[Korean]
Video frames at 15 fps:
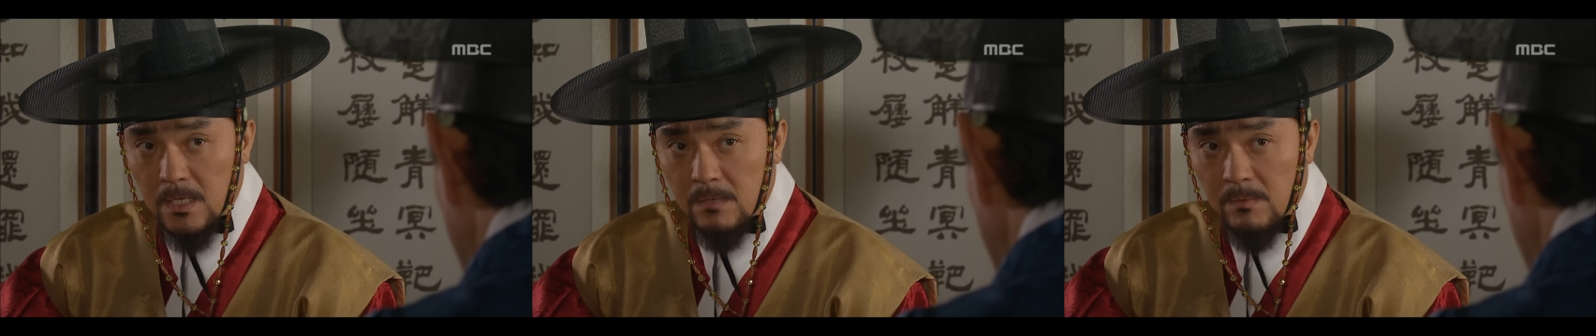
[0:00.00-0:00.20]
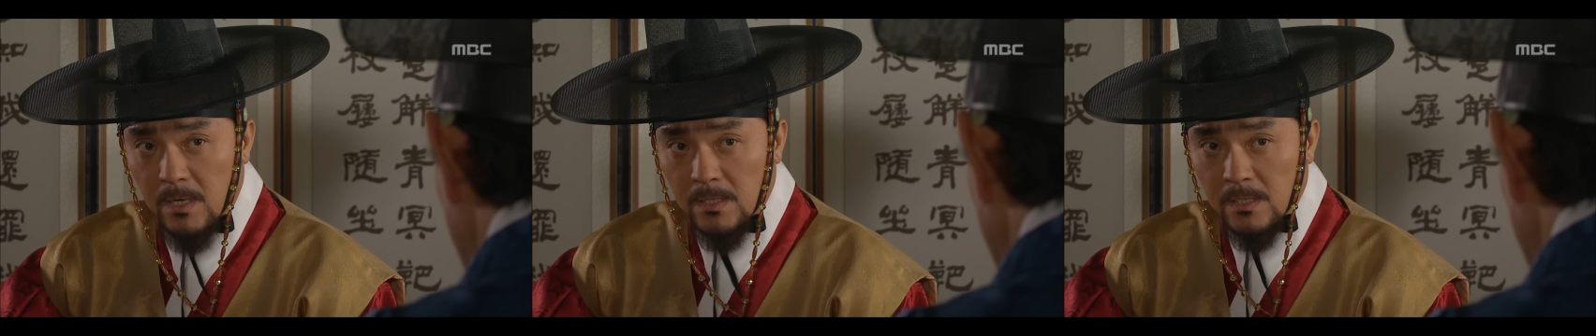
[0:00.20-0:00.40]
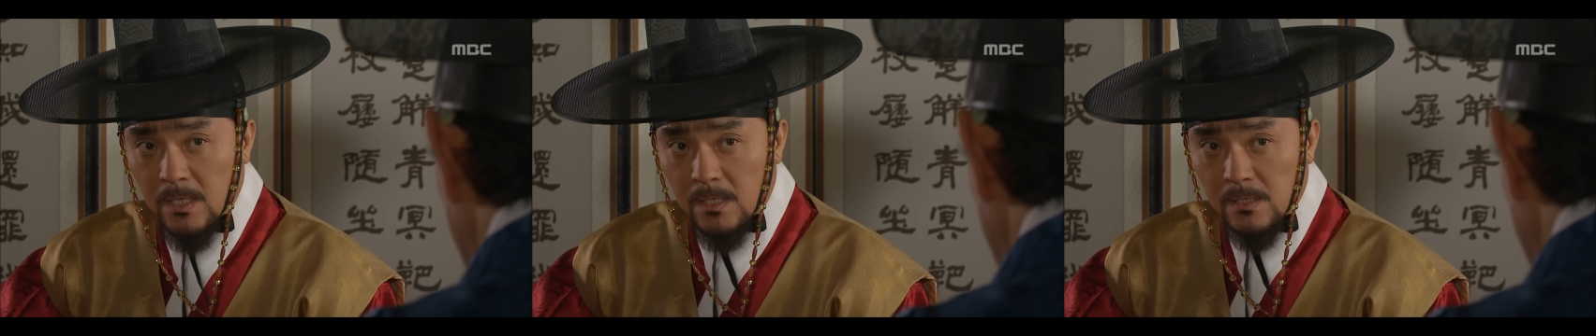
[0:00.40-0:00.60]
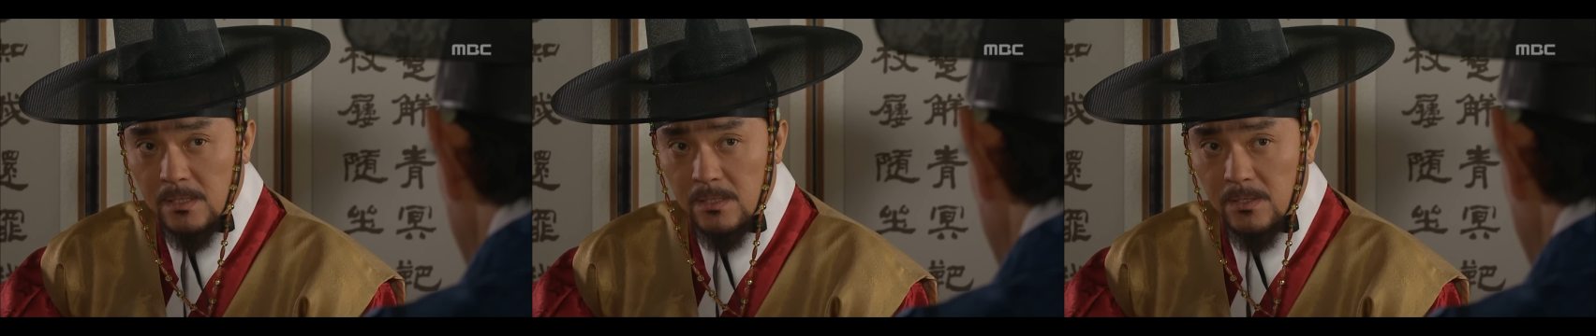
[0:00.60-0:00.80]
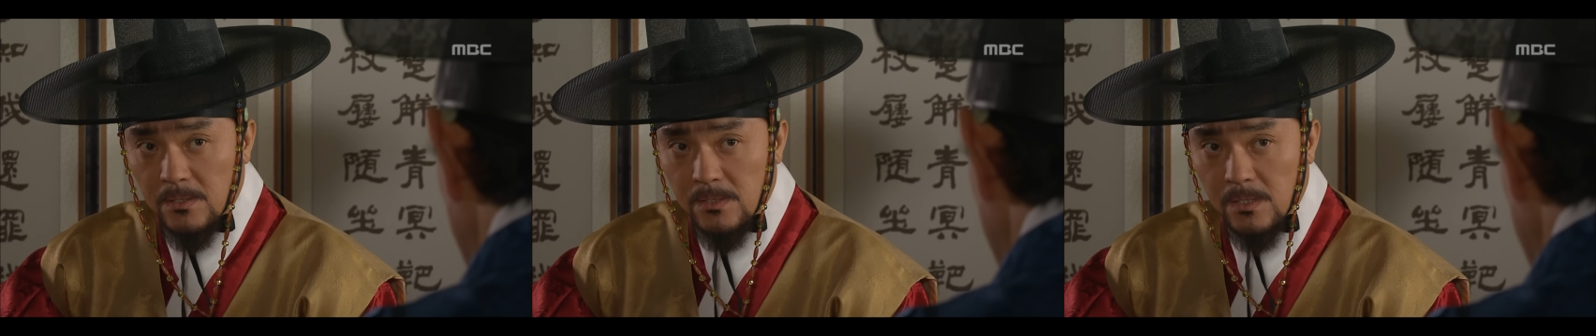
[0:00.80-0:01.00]

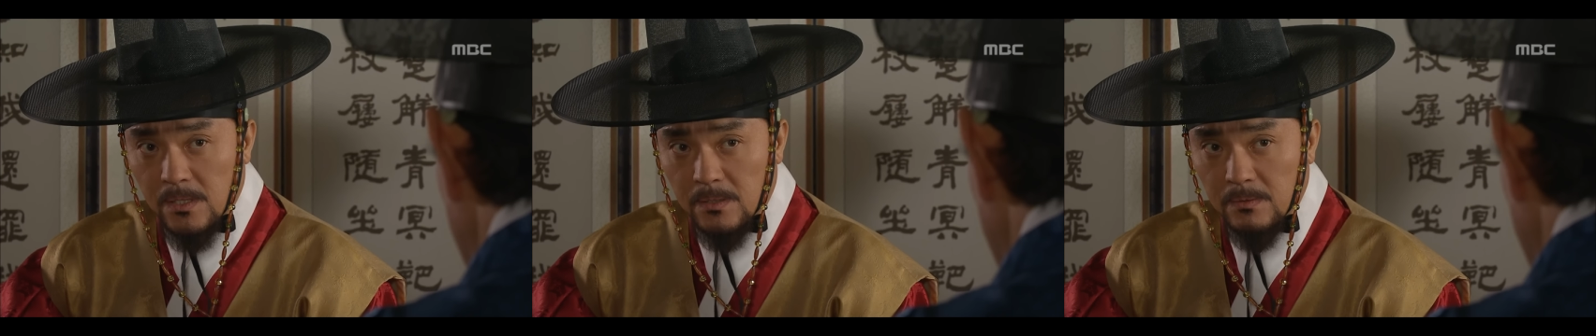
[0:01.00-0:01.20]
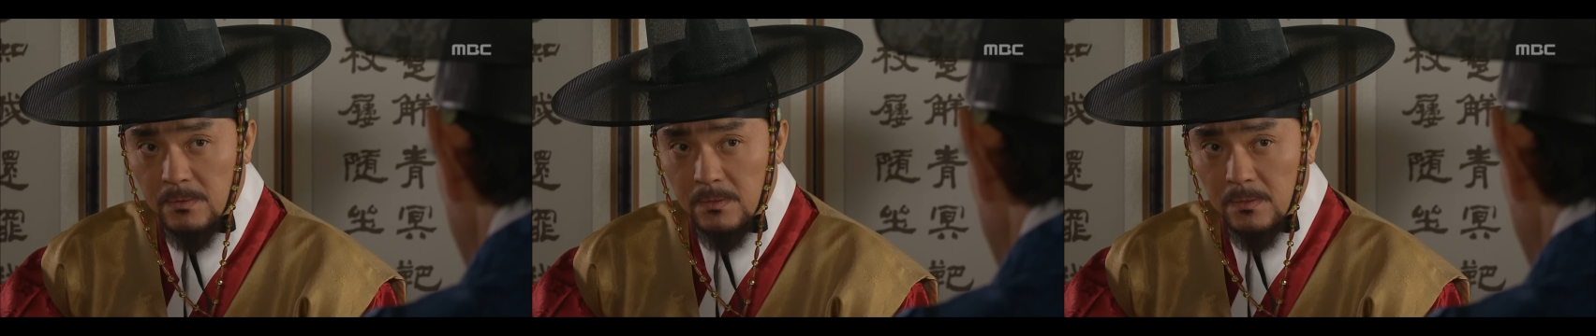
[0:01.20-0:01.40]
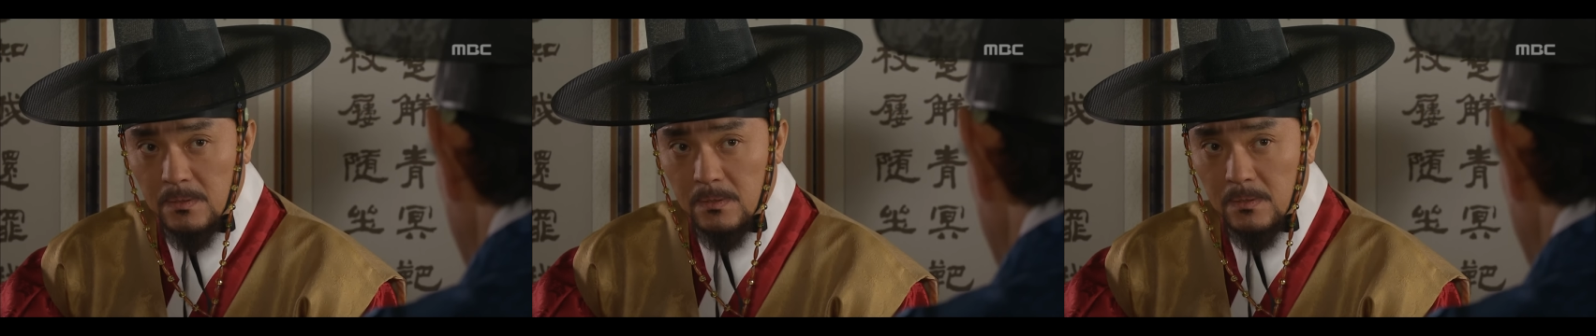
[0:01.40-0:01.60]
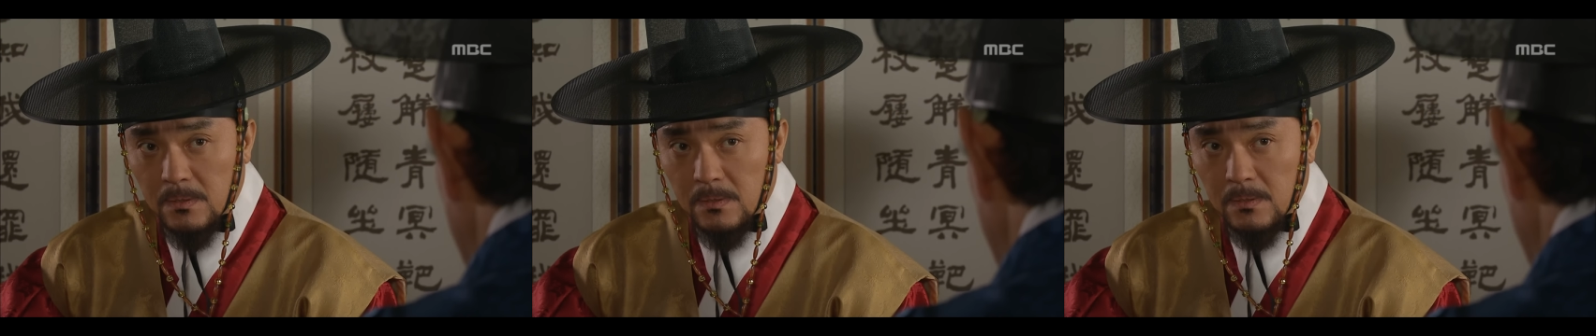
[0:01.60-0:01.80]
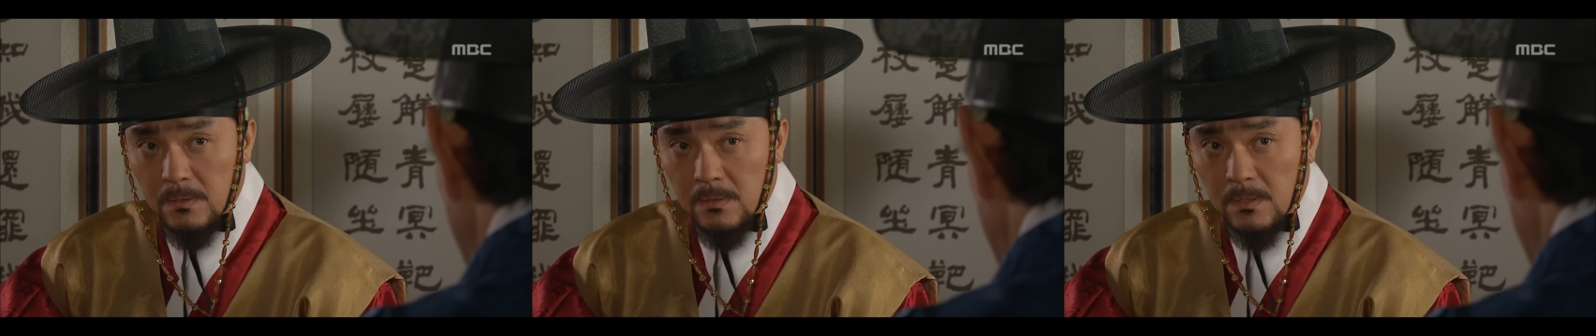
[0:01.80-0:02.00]
2만냥을 들여서라도
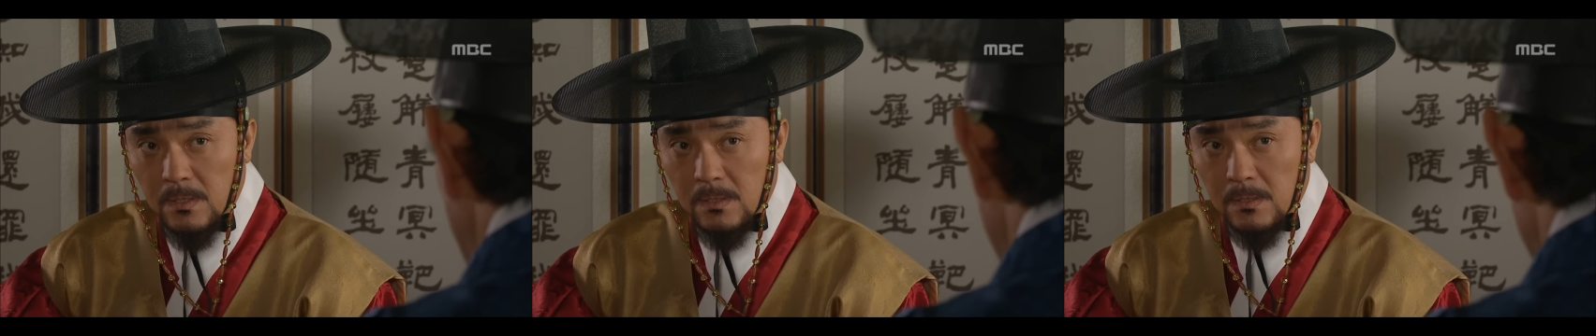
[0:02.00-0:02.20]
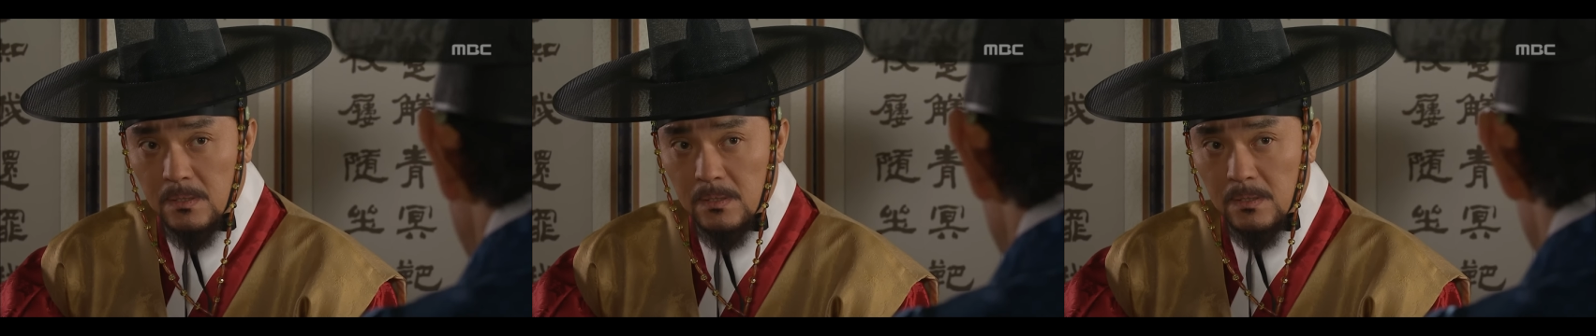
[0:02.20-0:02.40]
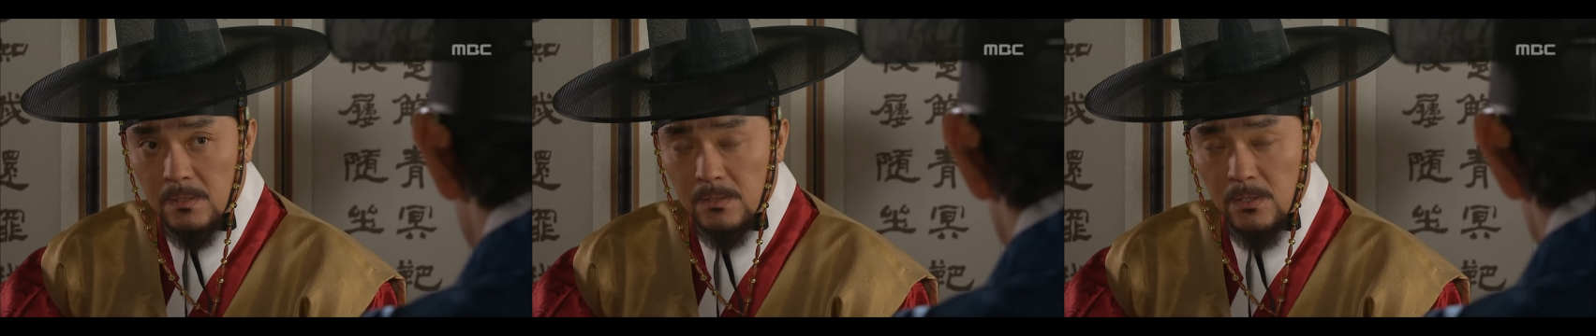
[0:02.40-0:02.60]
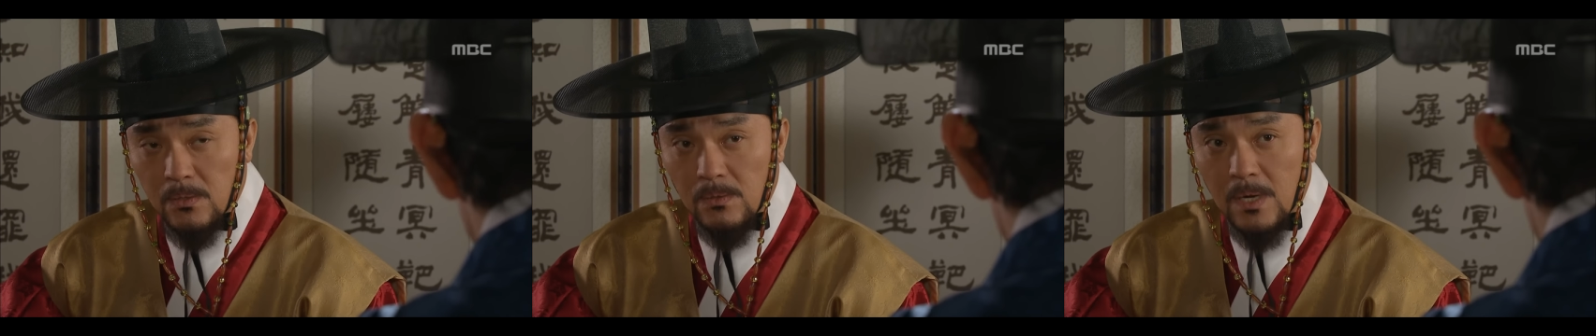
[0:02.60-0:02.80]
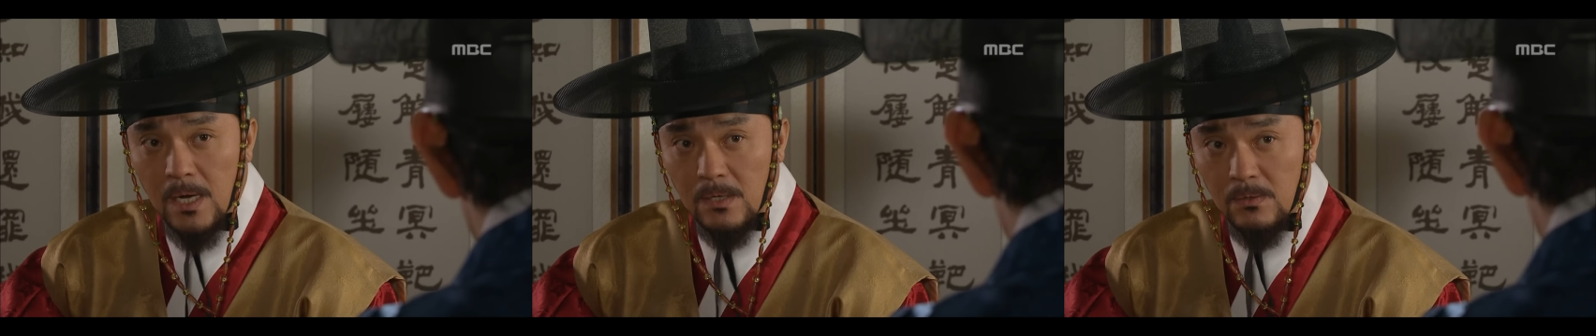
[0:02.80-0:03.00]

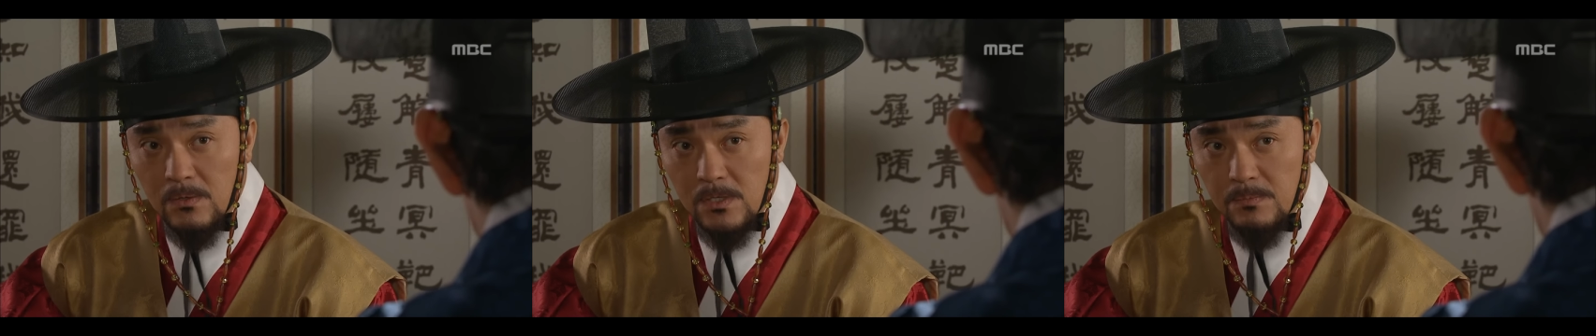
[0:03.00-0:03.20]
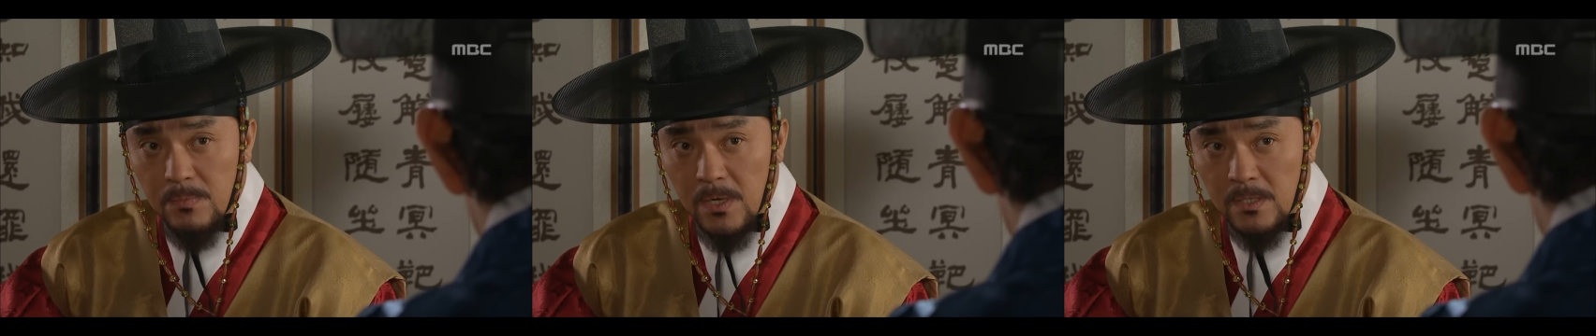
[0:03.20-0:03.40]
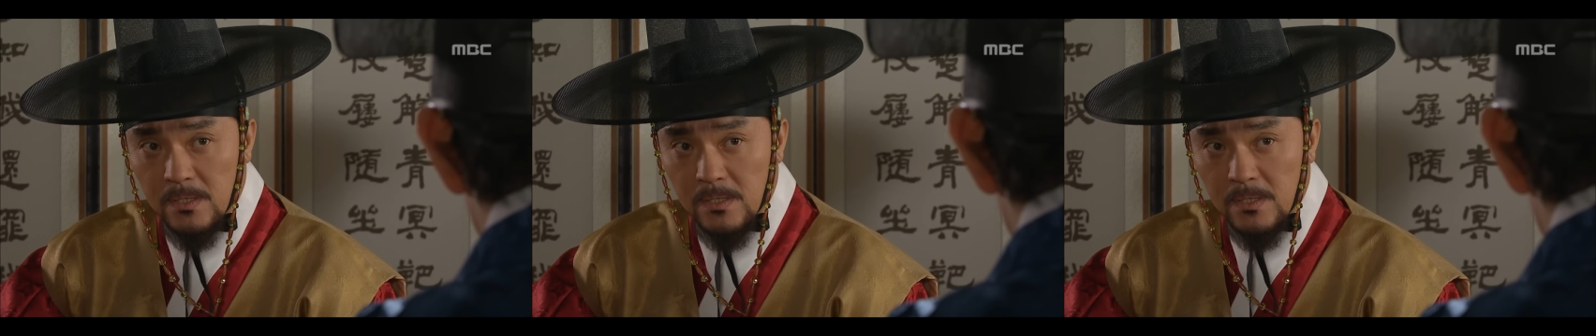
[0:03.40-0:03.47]
서로 안고